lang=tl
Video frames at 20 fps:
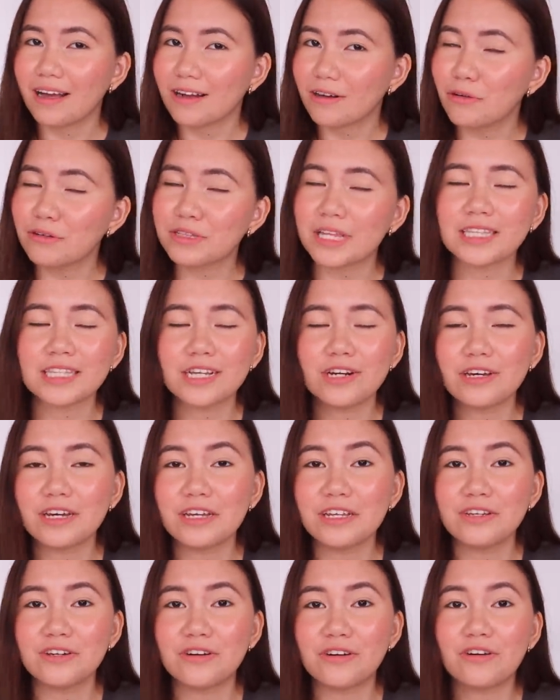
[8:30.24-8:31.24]
Kung
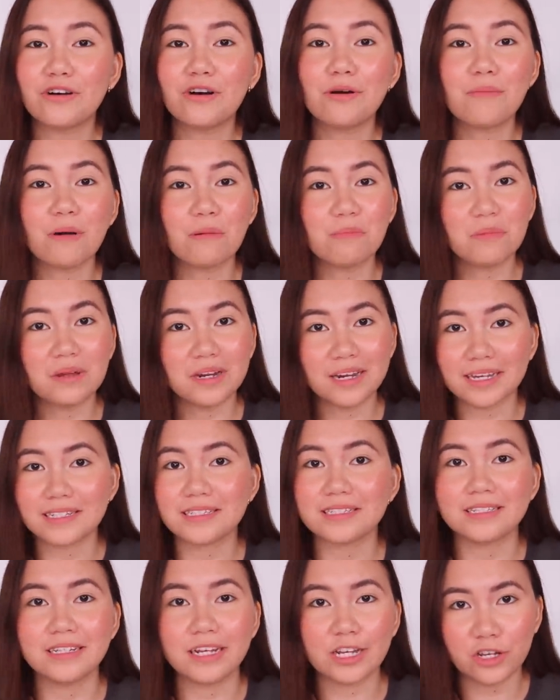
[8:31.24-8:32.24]
tatanungin niyo ako,
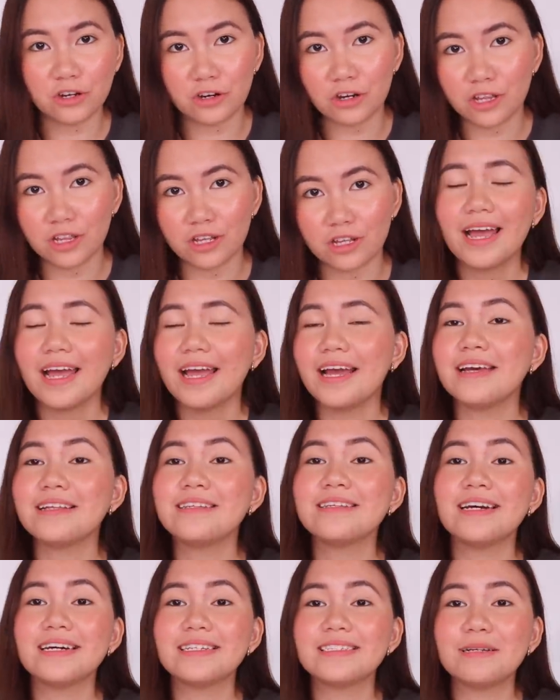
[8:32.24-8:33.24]
mabilis na yon.
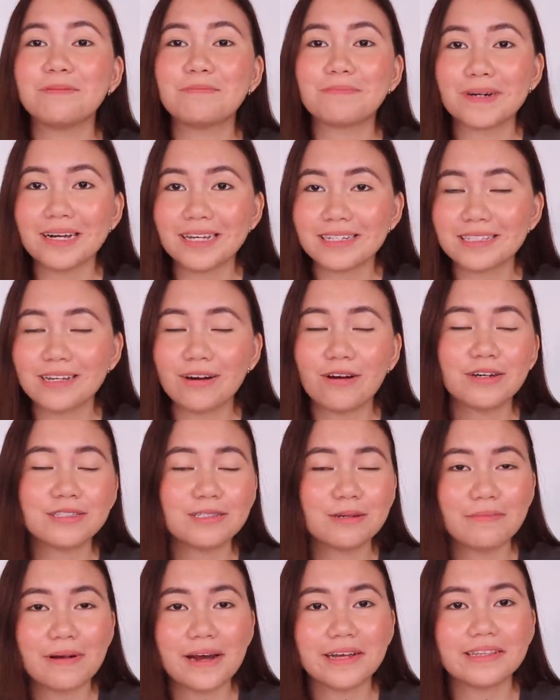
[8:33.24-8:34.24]
And yes, impressed ako
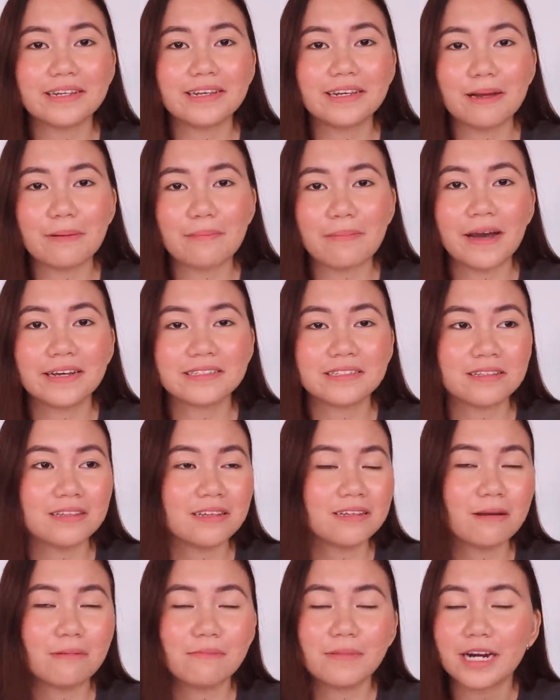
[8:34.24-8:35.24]
sa battery
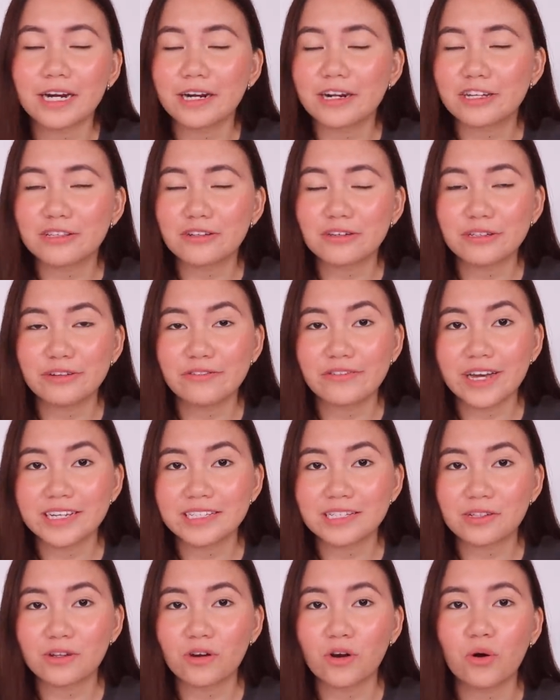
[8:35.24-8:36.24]
capacity na meron na itong
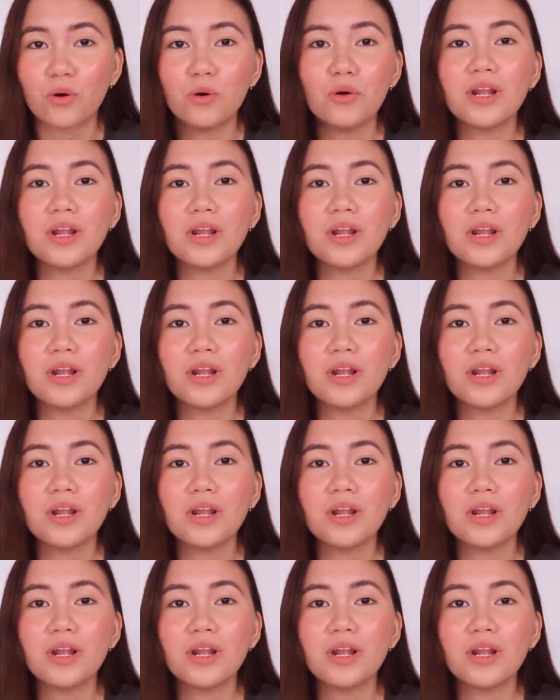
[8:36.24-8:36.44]
device na to.